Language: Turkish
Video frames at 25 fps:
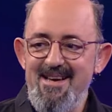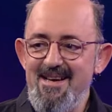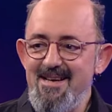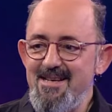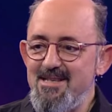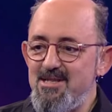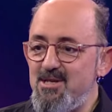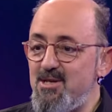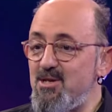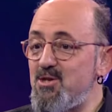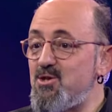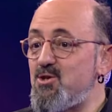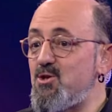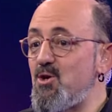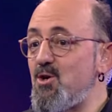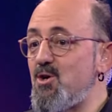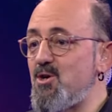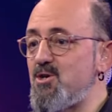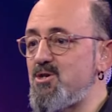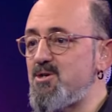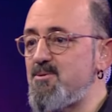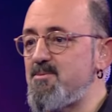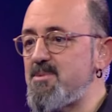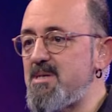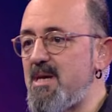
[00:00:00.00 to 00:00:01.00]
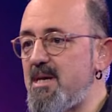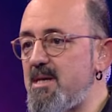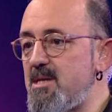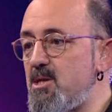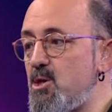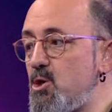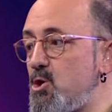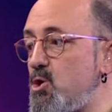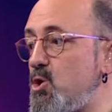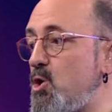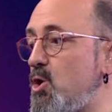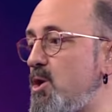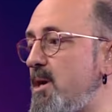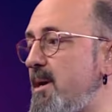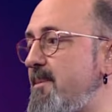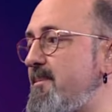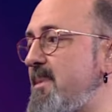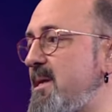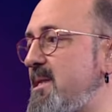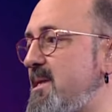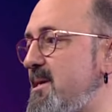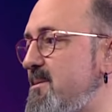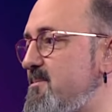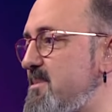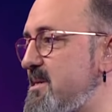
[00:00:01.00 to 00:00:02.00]
Çünkü çok hoşumuza gitti.
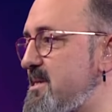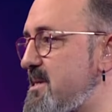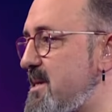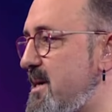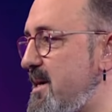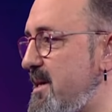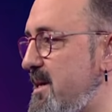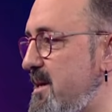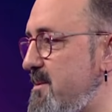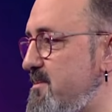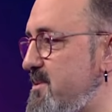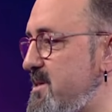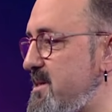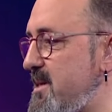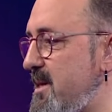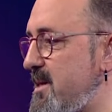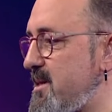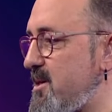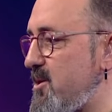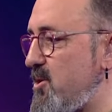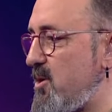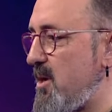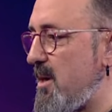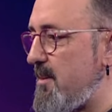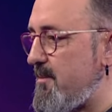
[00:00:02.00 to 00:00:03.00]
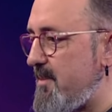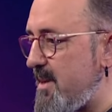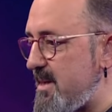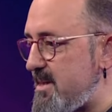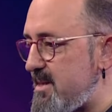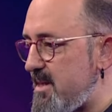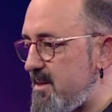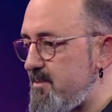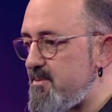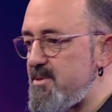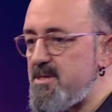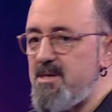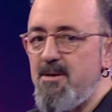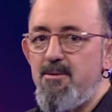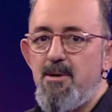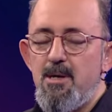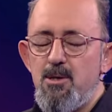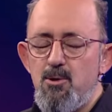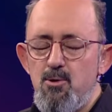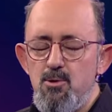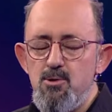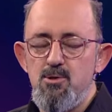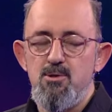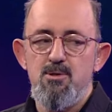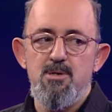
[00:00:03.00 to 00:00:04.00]
Göremediğimiz kare bizi etkiliyor. Ya basit bir şey var.
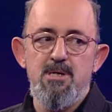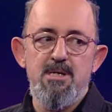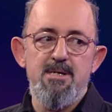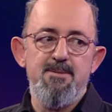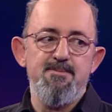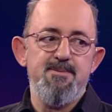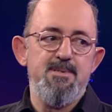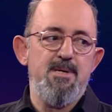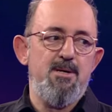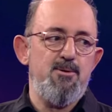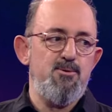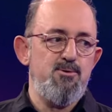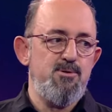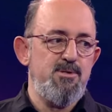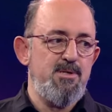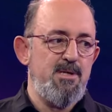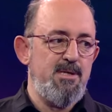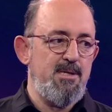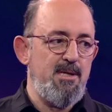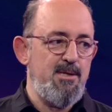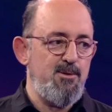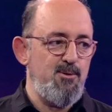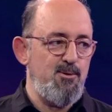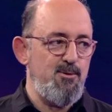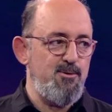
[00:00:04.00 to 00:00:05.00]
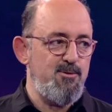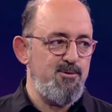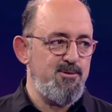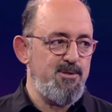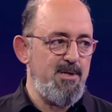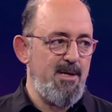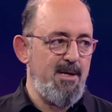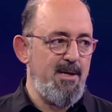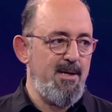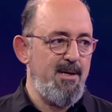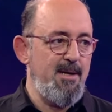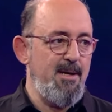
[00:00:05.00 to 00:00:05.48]
Gözünü kırpsan o sırada ne olacak?